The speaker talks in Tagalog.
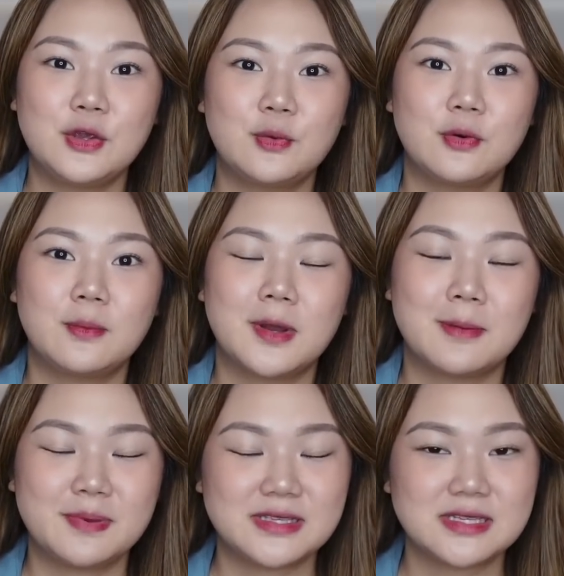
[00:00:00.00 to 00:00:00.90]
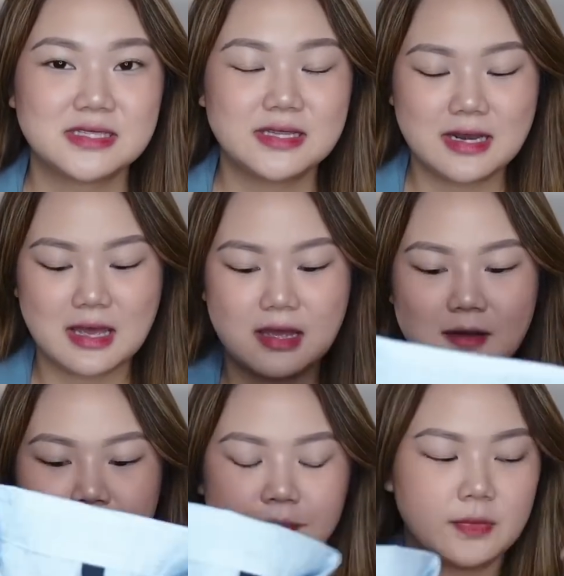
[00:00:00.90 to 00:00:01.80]
yung mga pieces nila
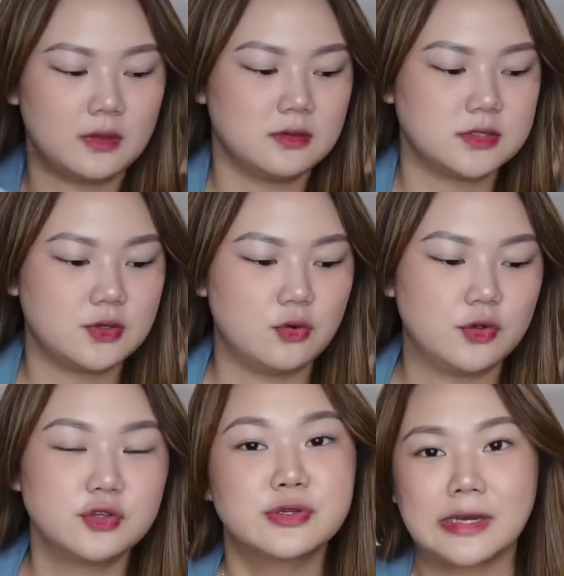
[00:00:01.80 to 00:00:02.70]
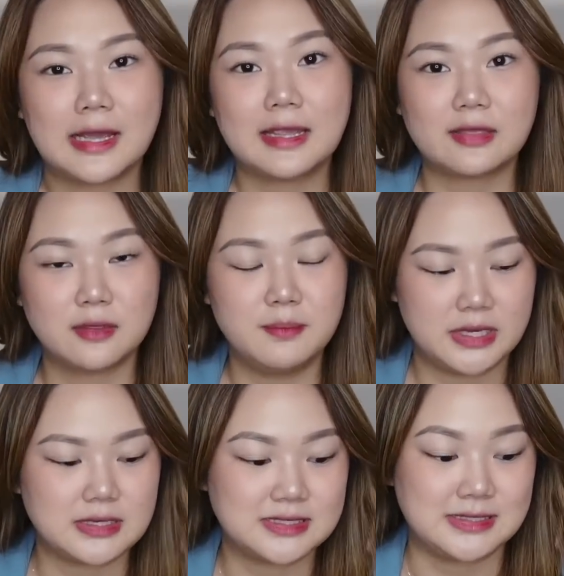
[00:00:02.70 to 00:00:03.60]
So, usually I get the
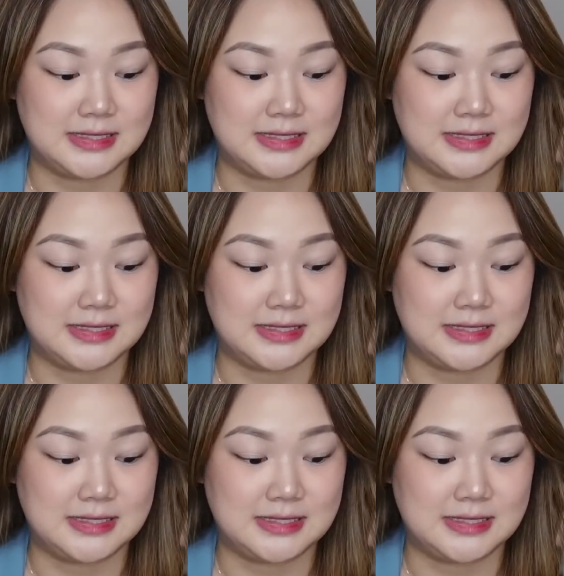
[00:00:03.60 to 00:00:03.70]
biggest